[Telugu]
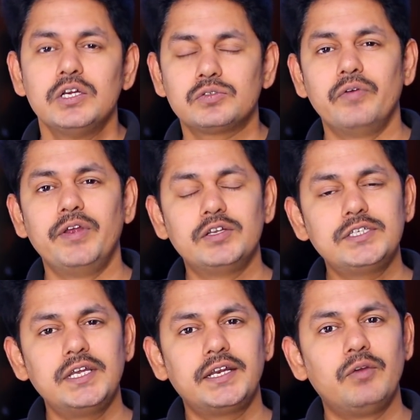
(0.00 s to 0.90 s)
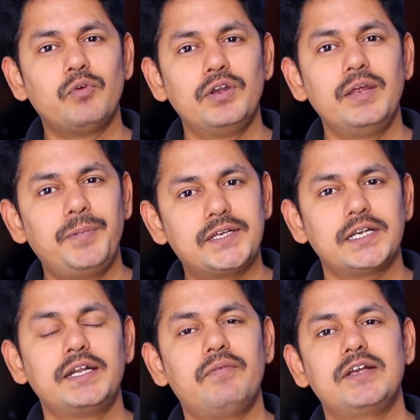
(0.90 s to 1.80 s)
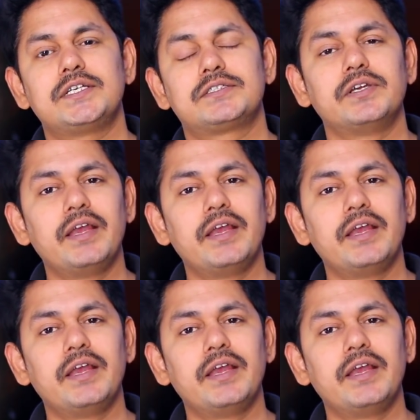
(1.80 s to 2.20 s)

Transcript: సో వీళ్ళు వచ్చేసరికి ఓన్లీ పిక్సల్ డివైసెస్